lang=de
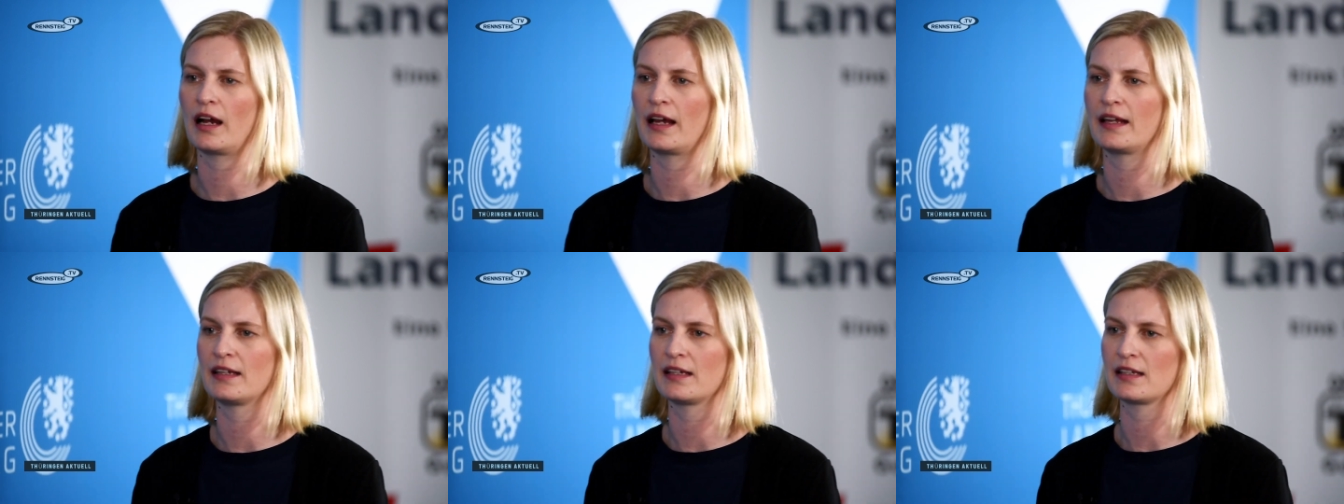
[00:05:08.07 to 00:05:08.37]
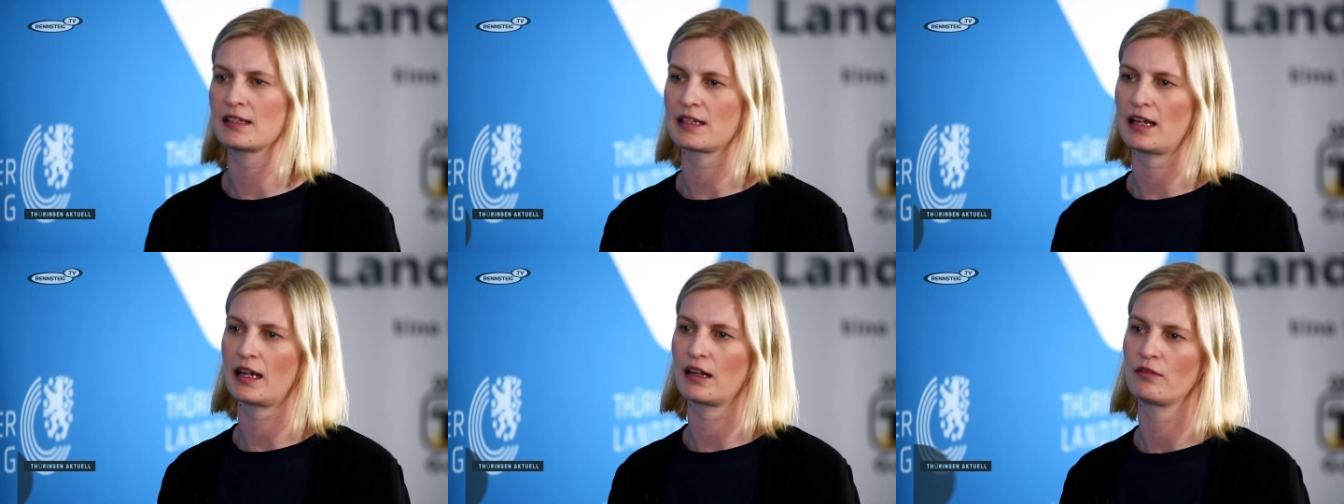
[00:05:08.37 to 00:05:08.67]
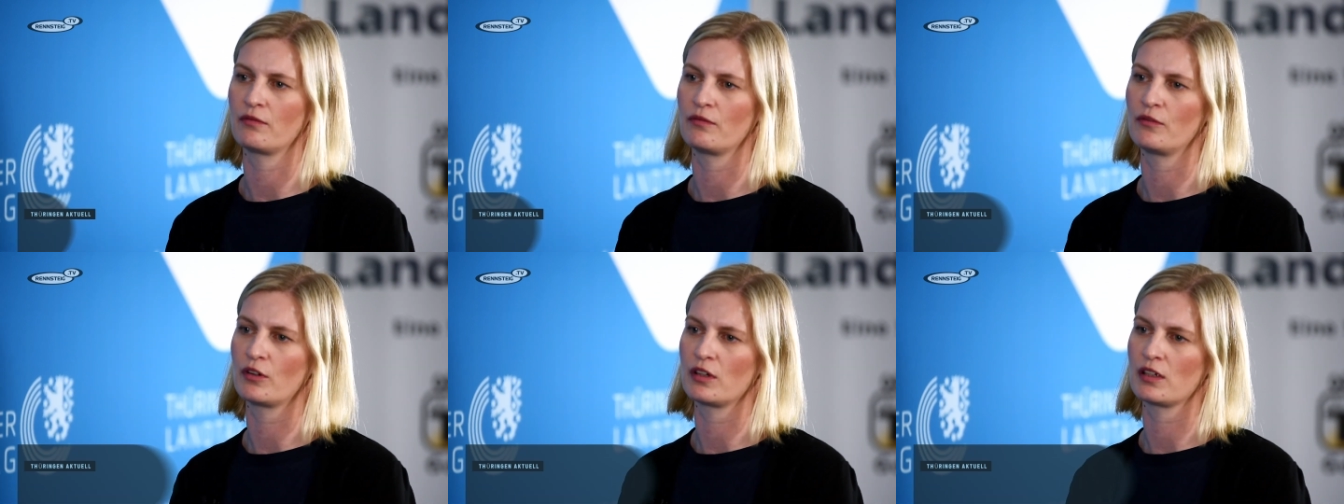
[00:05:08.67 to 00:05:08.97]
einige
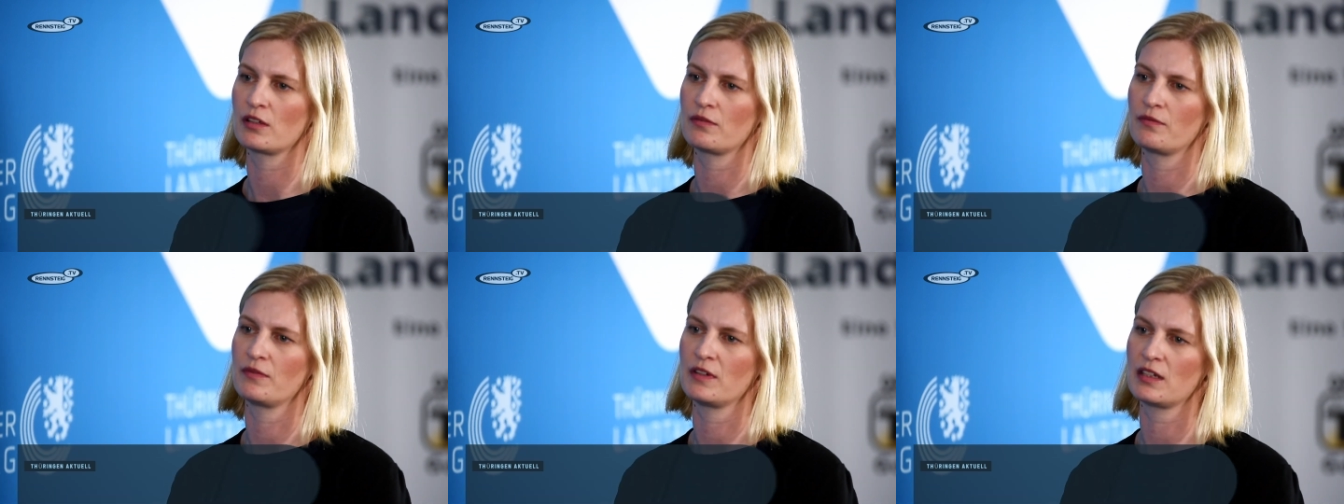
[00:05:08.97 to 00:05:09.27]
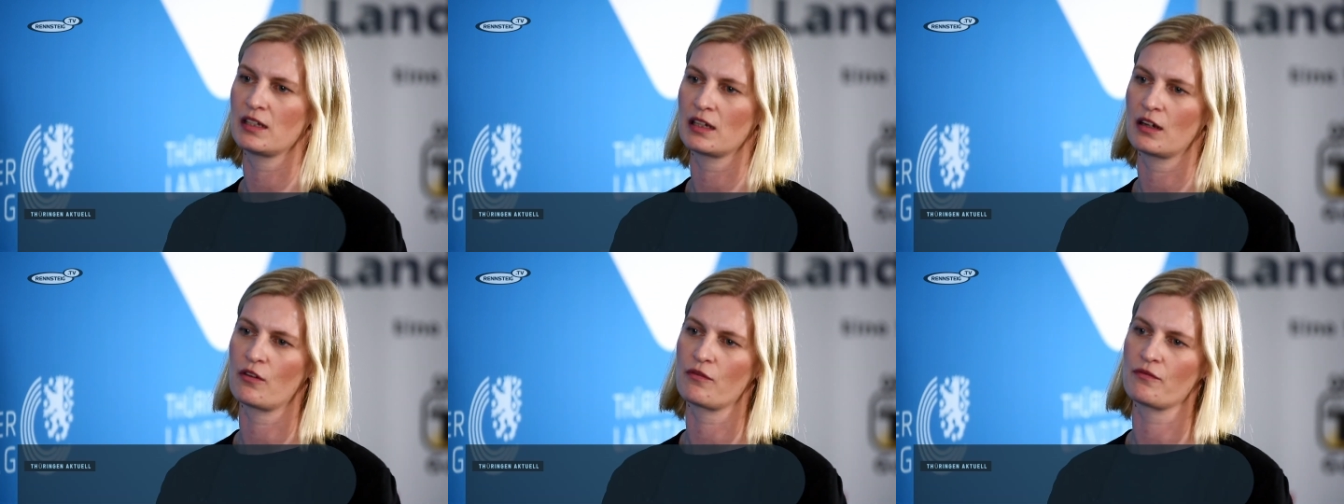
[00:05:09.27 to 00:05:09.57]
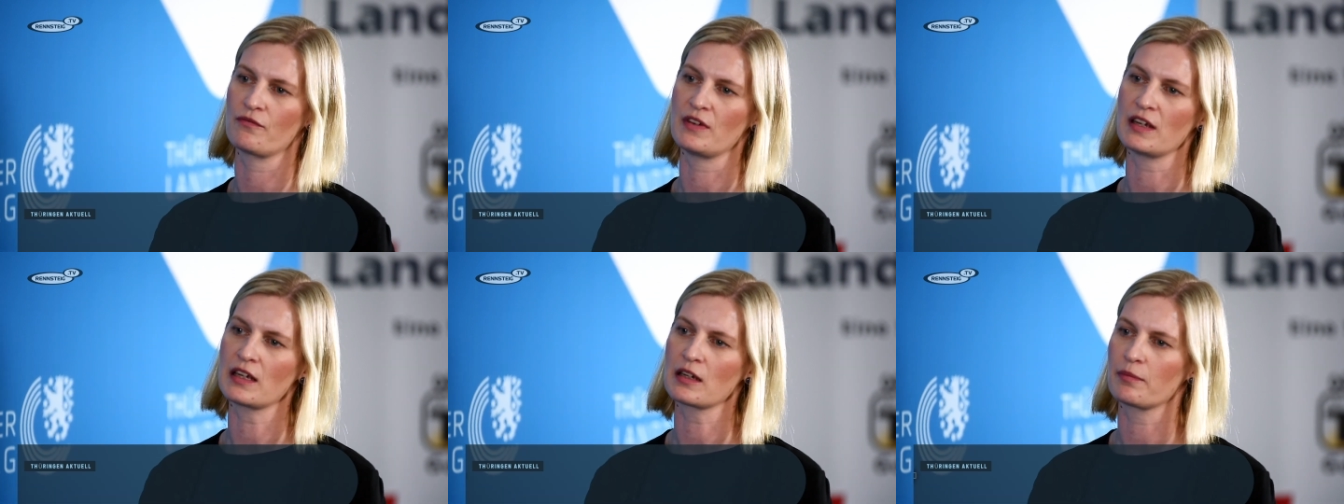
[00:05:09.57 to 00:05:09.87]
Sachen wirklich wichtig
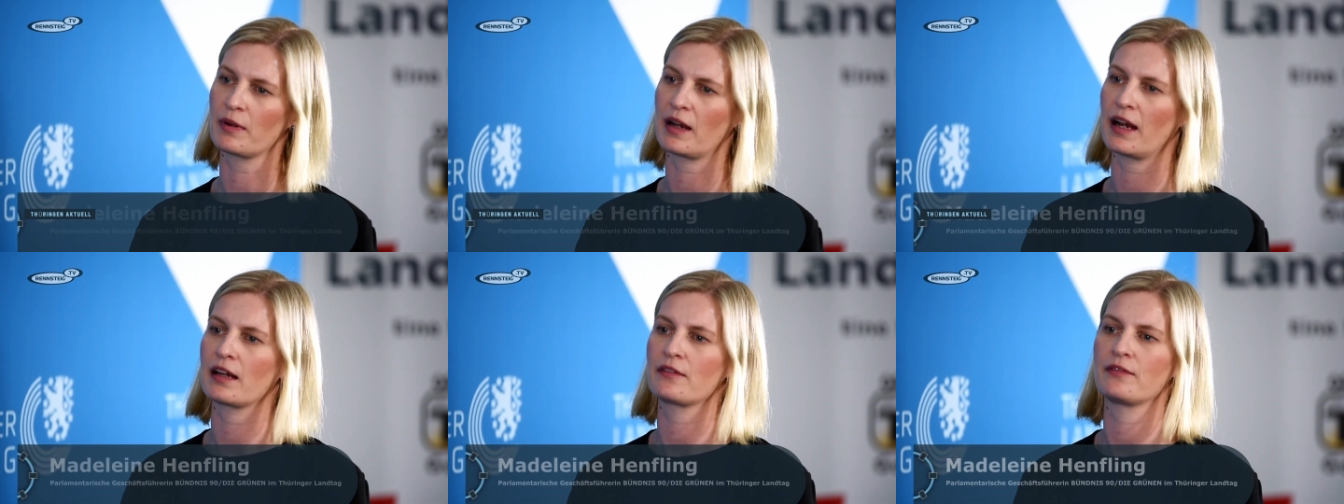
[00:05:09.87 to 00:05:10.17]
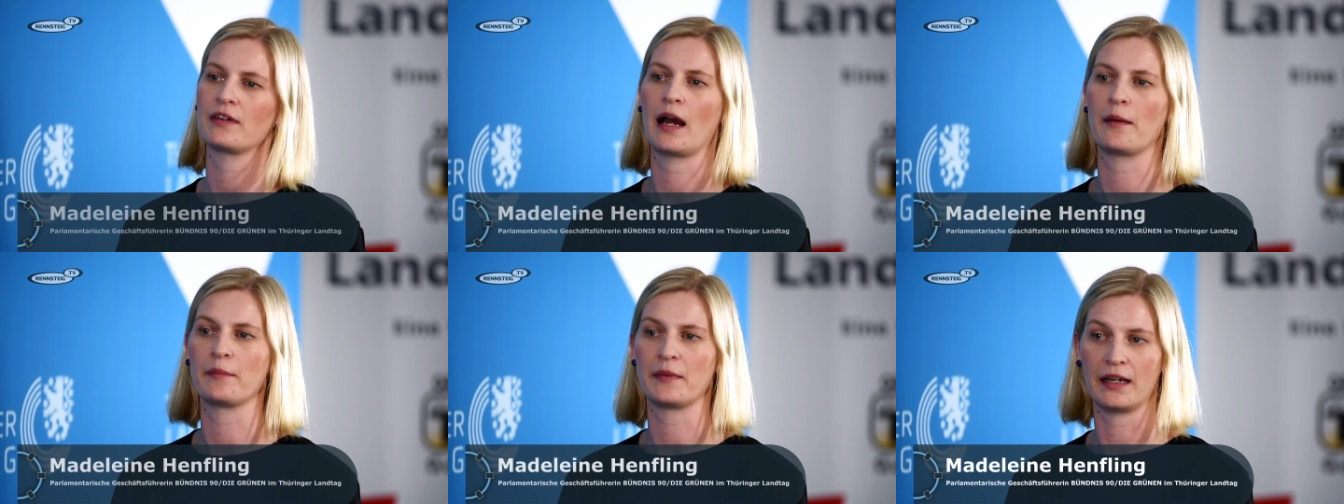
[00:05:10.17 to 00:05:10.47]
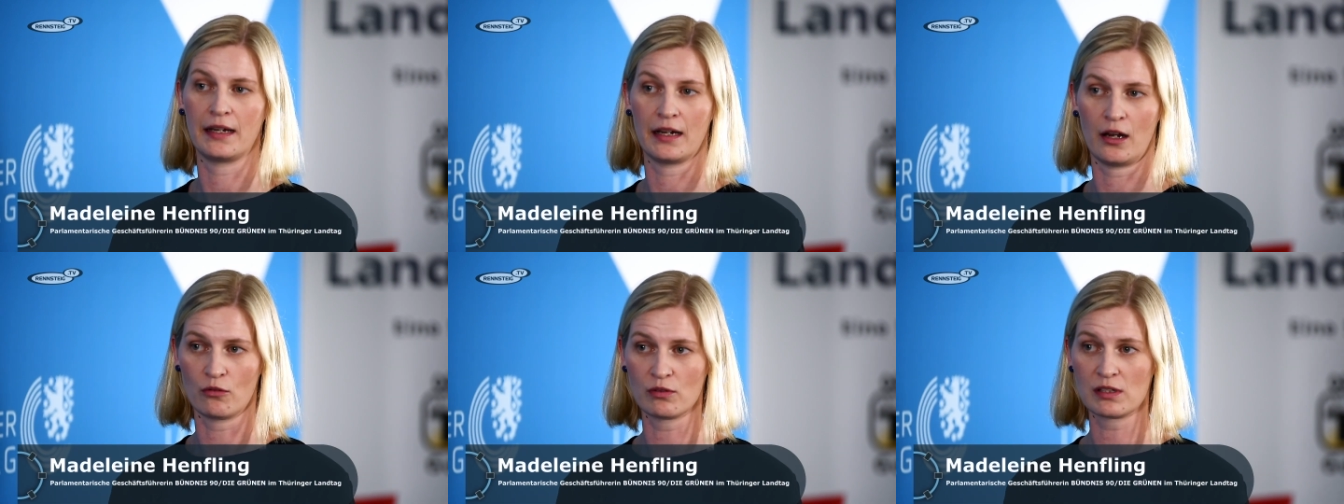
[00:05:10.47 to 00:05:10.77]
auf den Weg gebracht. Wir haben
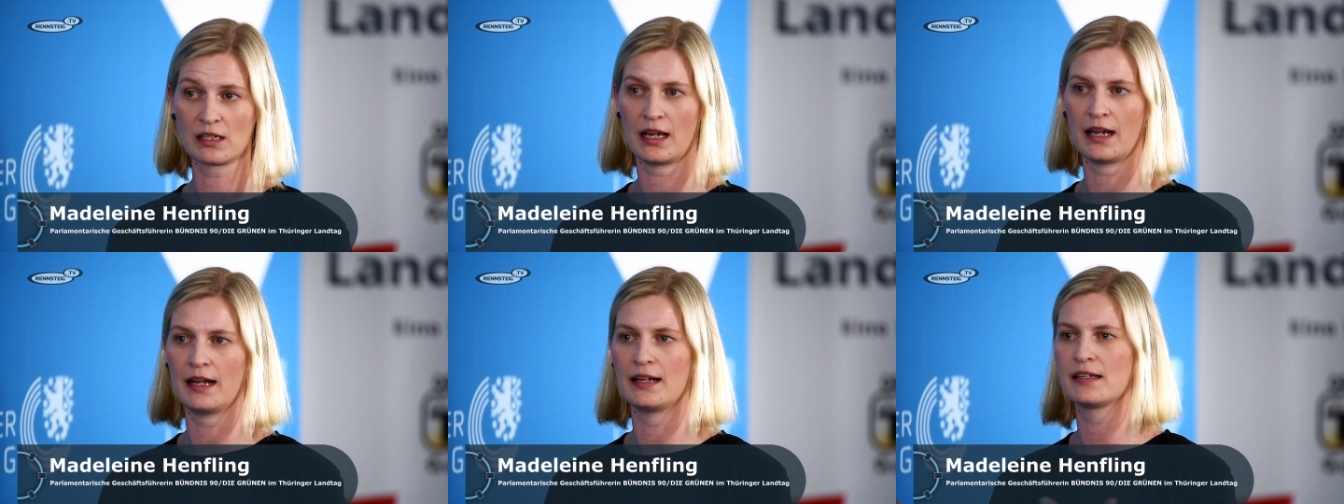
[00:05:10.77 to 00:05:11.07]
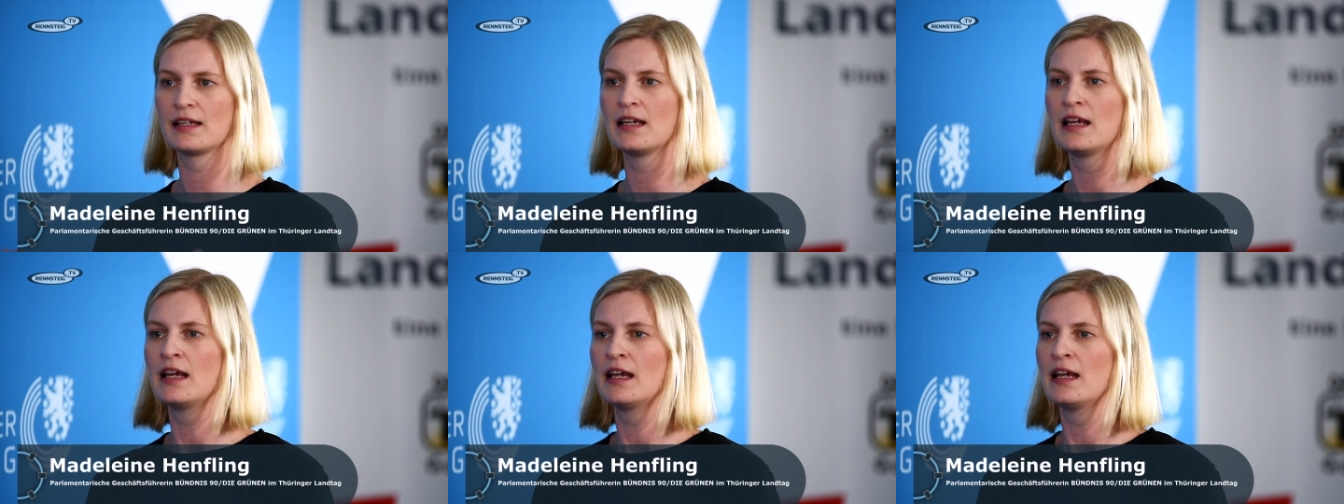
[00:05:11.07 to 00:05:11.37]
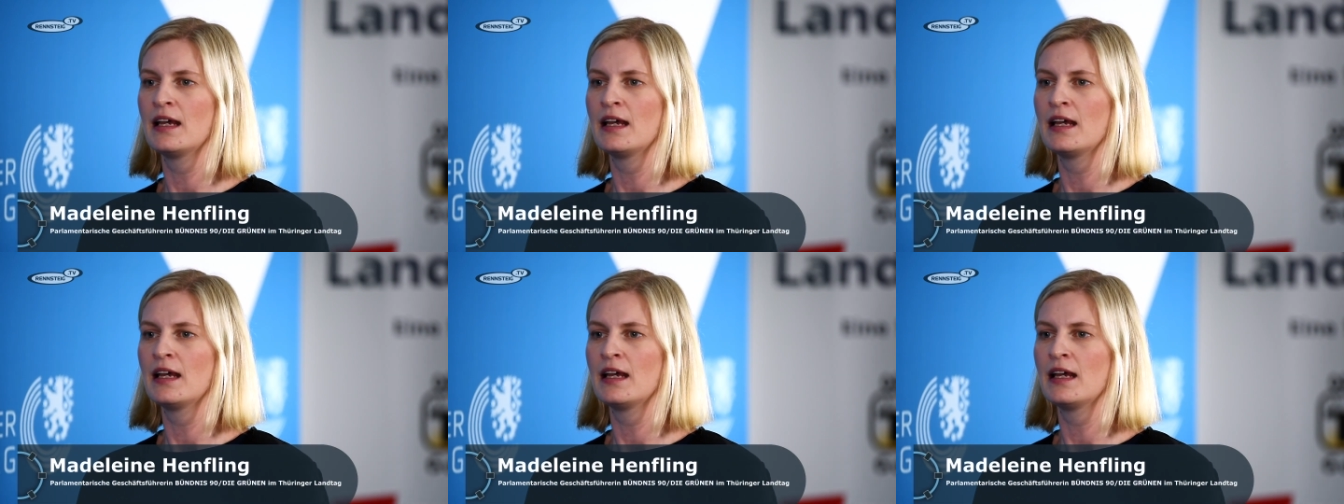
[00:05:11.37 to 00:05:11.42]
einen Haushalt.